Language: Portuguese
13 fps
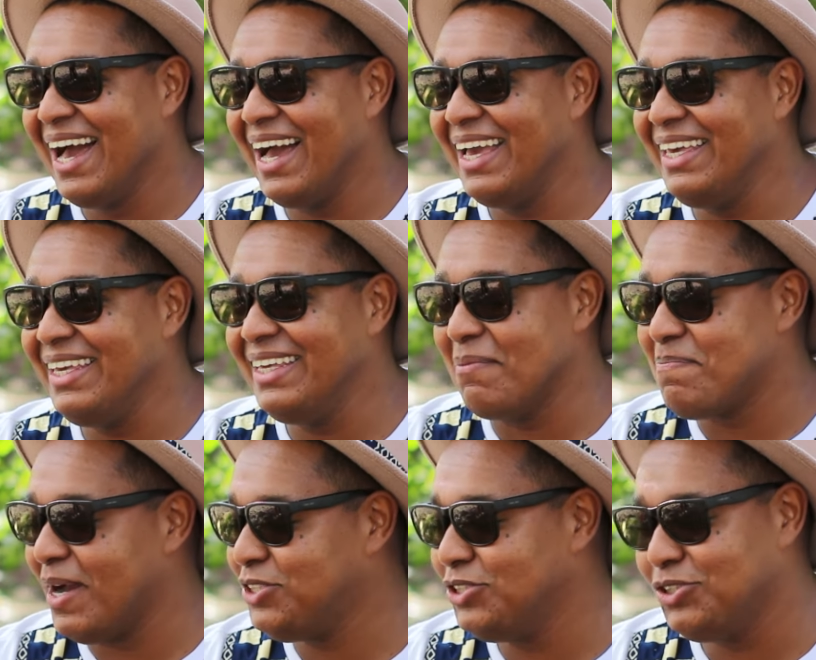e aí, a
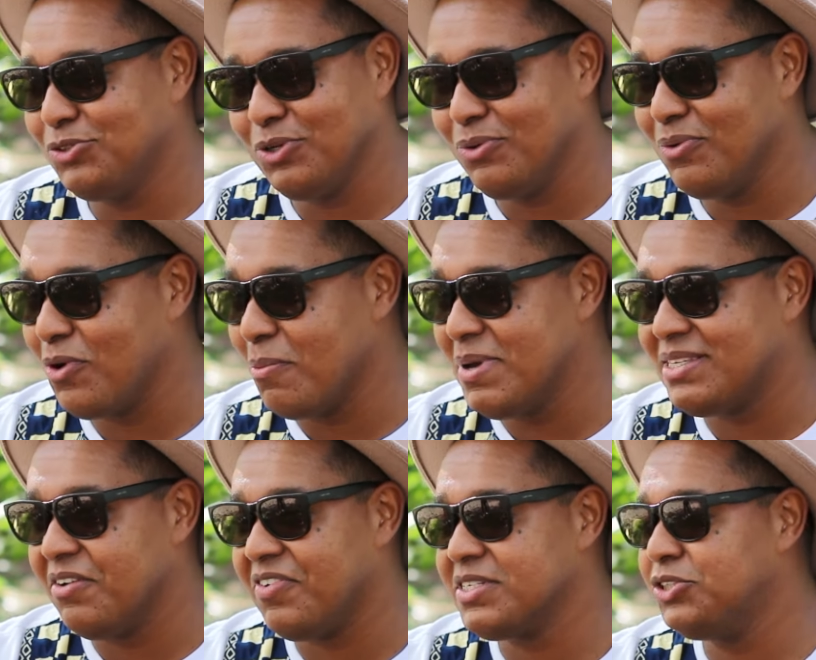partir disso, eu
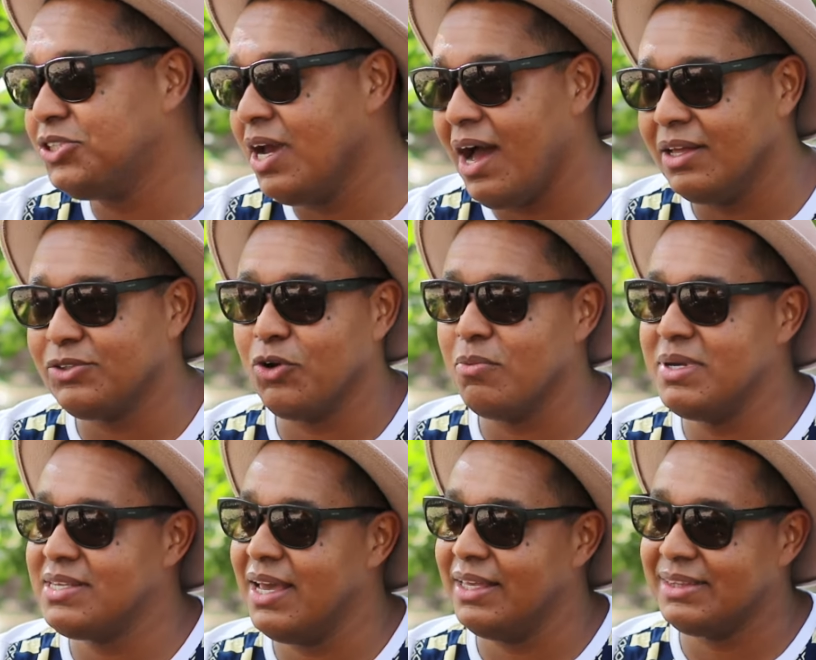comecei a fazer teatro,
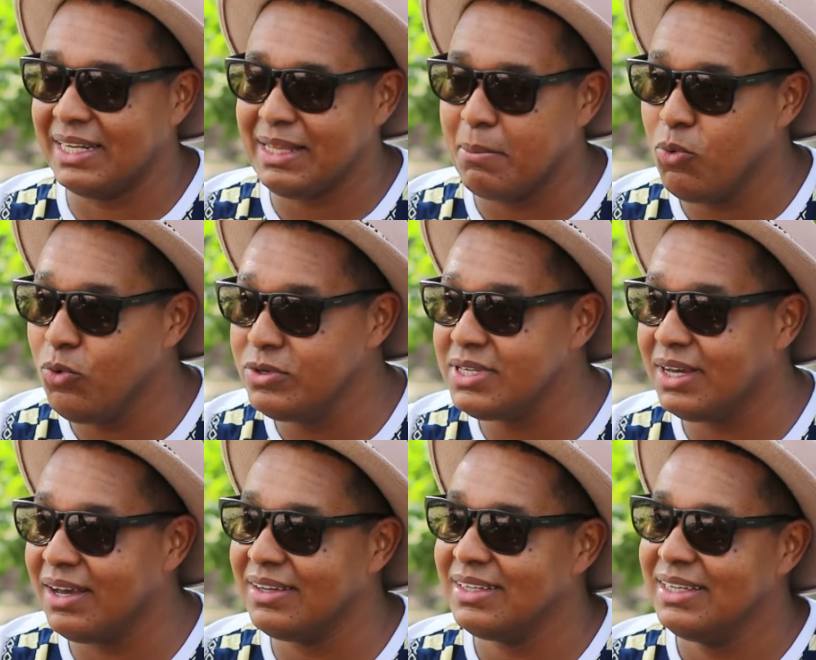comecei a entrar na
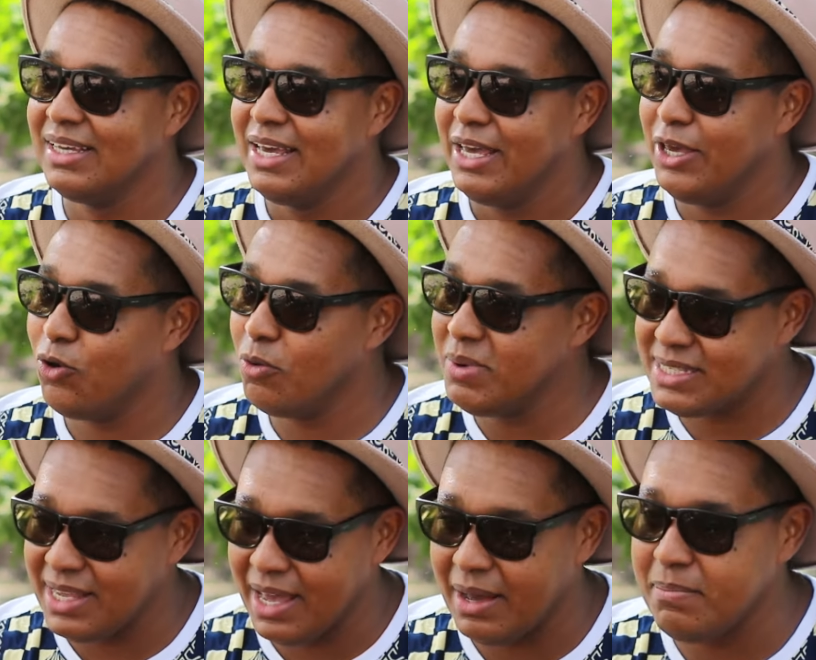música e
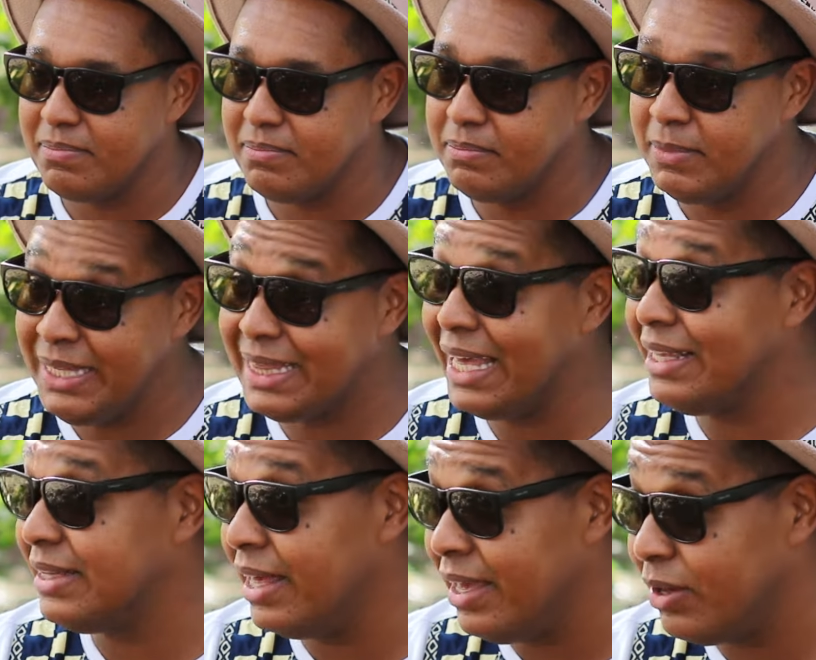comecei a me
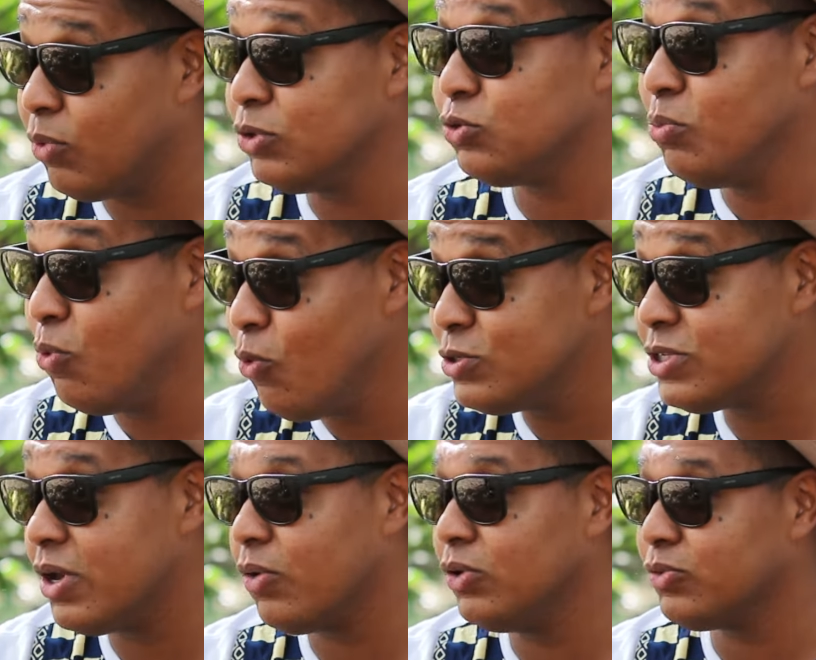entender enquanto
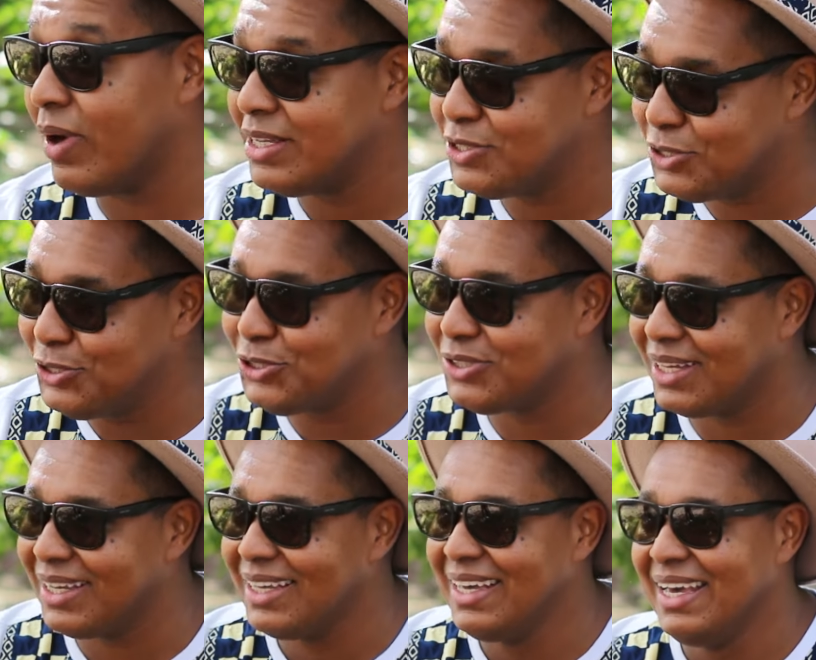músico, enquanto
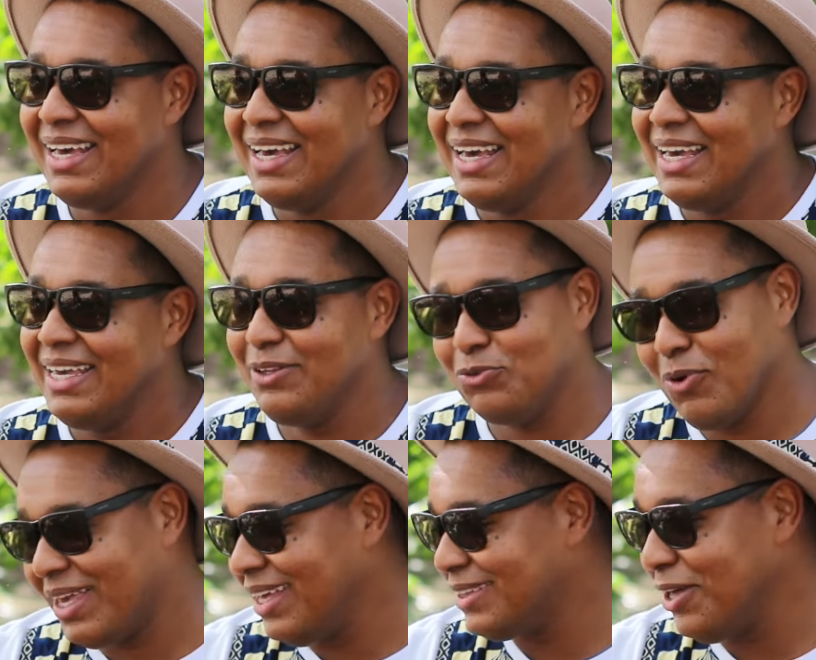artista. E estou
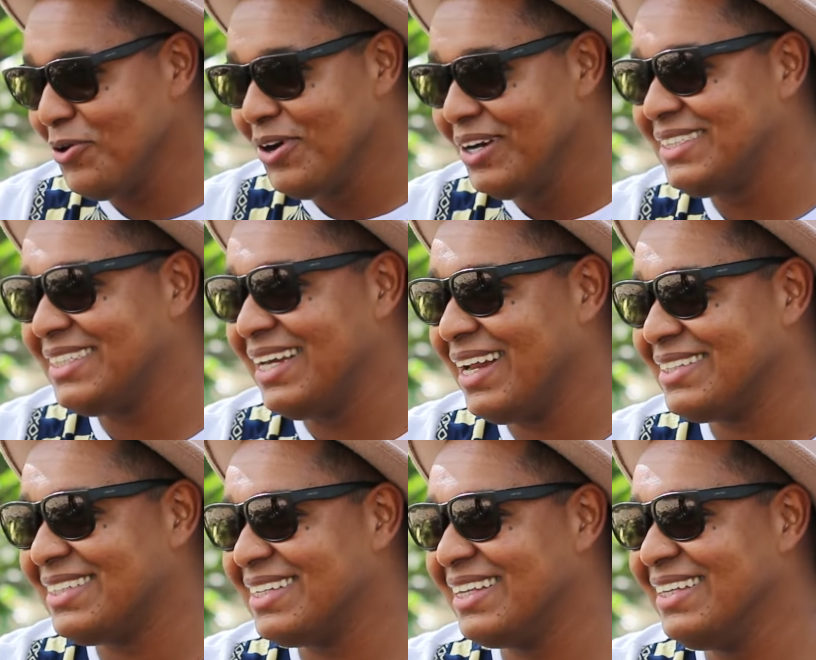aqui até hoje,
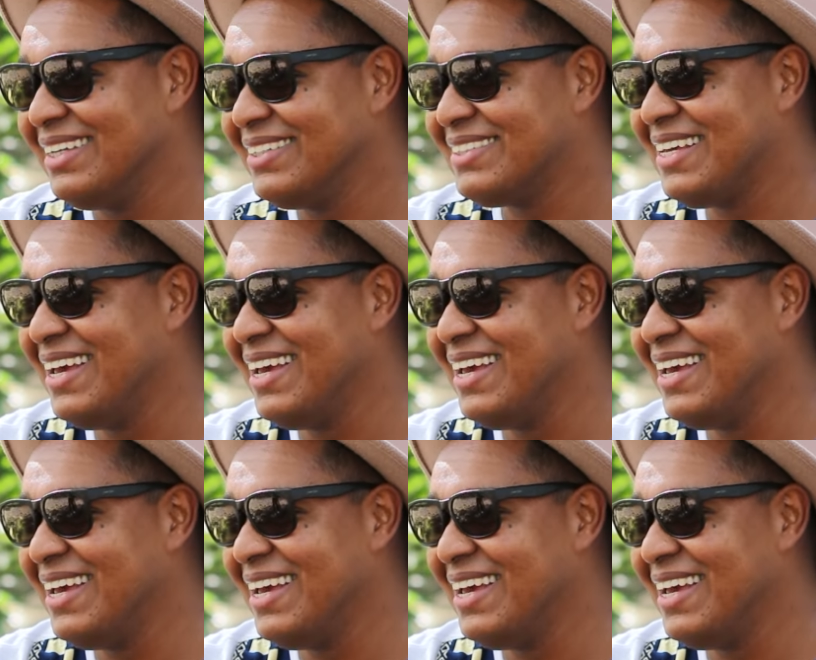graças a Deus.